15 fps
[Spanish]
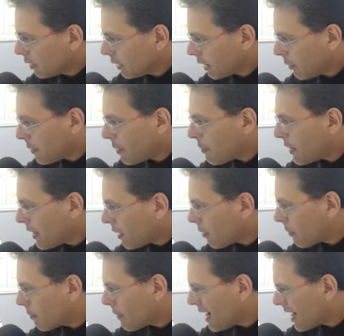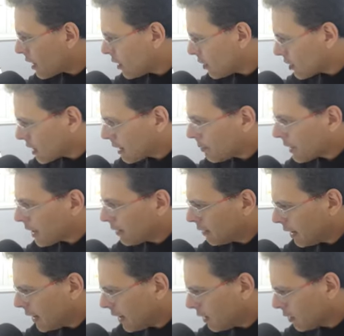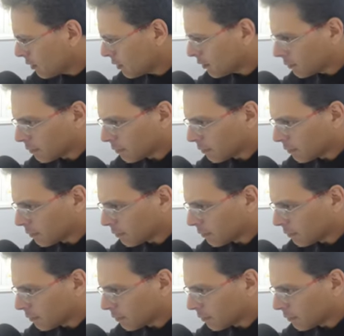También viene con varios ya preinstalados